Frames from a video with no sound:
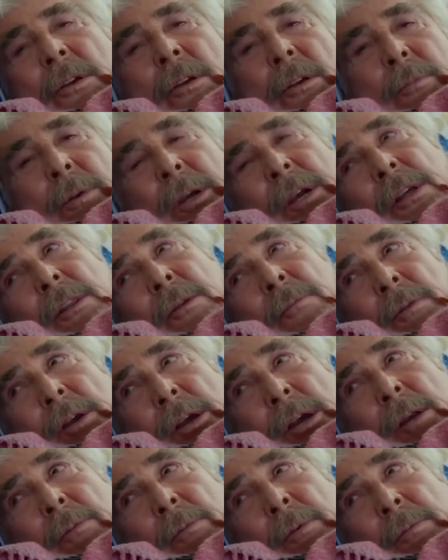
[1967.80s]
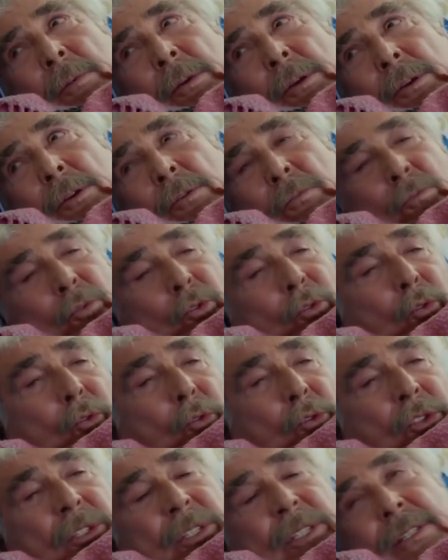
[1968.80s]
Kır bakalım kalbimi. Bu
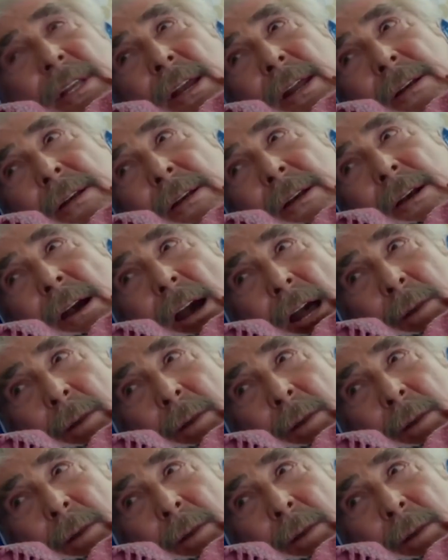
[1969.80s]
üç sitenli